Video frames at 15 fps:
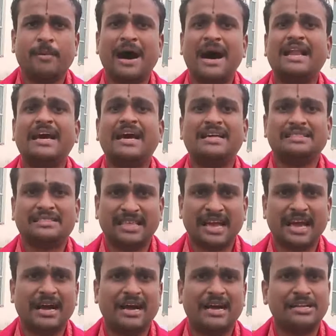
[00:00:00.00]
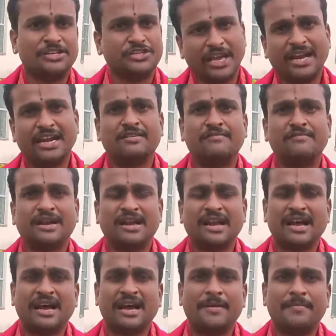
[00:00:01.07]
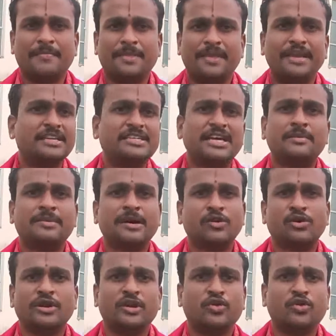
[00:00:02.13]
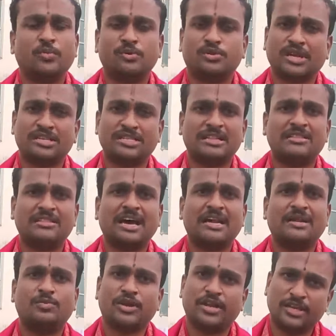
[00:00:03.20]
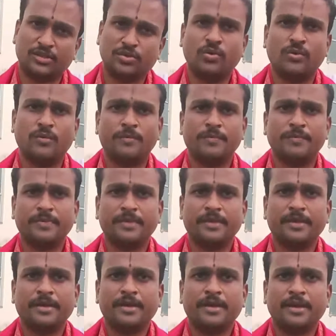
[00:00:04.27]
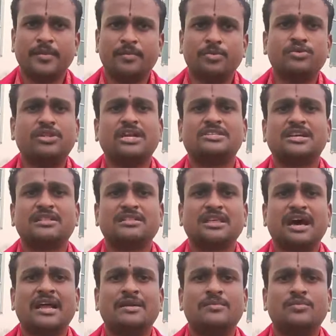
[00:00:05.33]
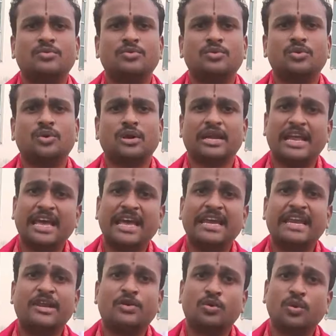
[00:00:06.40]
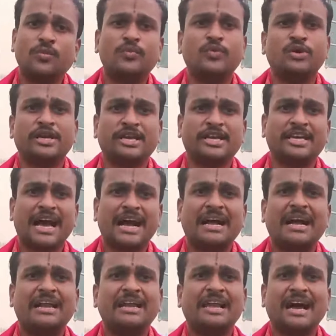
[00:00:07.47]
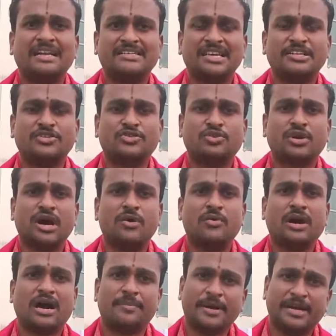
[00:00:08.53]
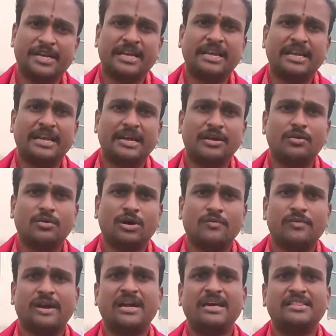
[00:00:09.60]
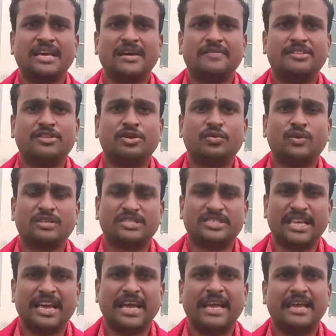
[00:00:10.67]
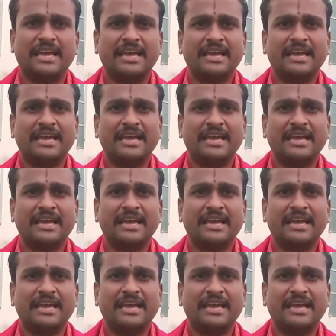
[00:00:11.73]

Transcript: బాలహత్య చేయడం వలన ఈ జన్మలో నీకు పుత్ర సంతానము లేదు పుత్ర సంతానము లేని నువ్వు ఈ యాగాన్ని ఆచరిస్తున్నావు కాబట్టి ఒకవేళ దేవతలు వస్తే